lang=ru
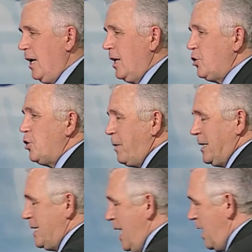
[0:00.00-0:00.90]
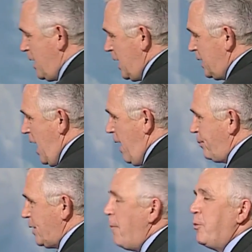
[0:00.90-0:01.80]
Чуть позднее,
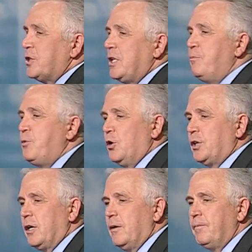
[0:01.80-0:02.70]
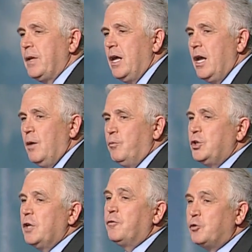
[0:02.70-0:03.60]
когда апостол Петр
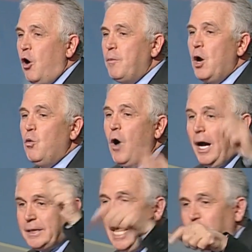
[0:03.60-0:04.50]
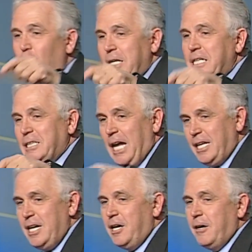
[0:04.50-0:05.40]
будет в доме у одного из
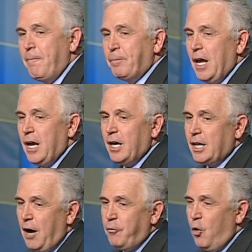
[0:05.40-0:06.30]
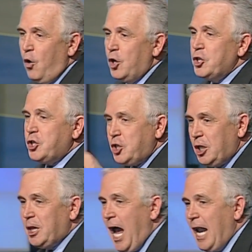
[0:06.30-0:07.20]
таких, кого
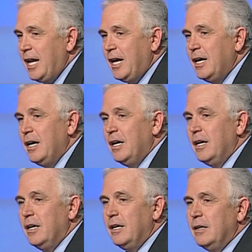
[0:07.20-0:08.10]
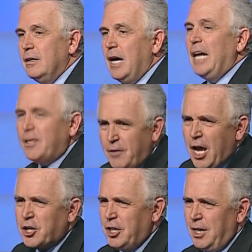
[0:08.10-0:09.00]
считали
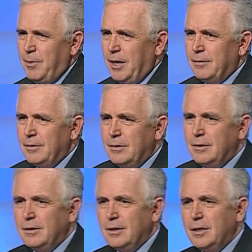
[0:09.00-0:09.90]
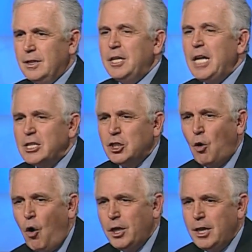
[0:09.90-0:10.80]
отверженными,
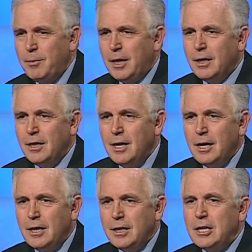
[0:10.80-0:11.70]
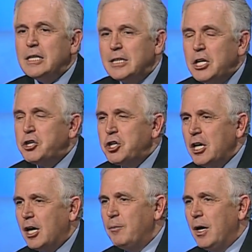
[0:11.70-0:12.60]
недостойными
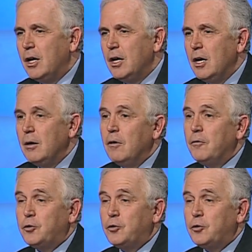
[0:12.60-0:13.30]
язычниками, в